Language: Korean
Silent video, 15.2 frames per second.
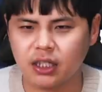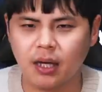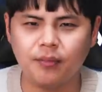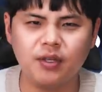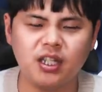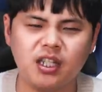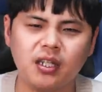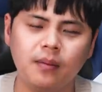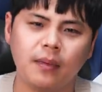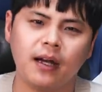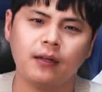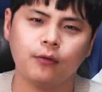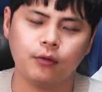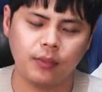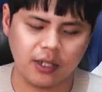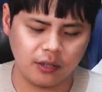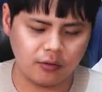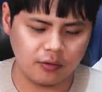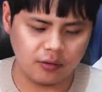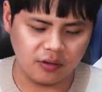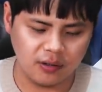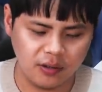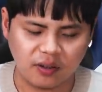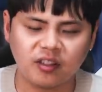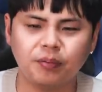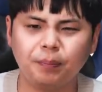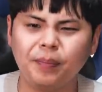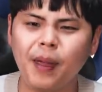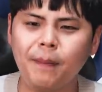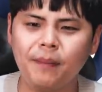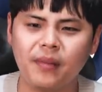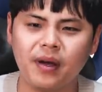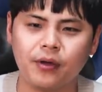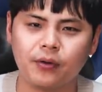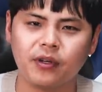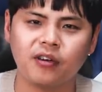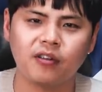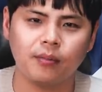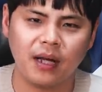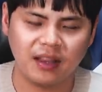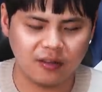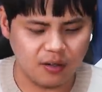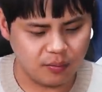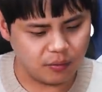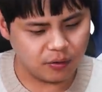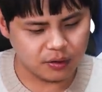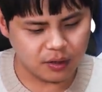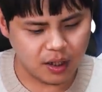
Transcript: 참치마요 막 이런 거, 스팸마요 이런 거 만들어 먹을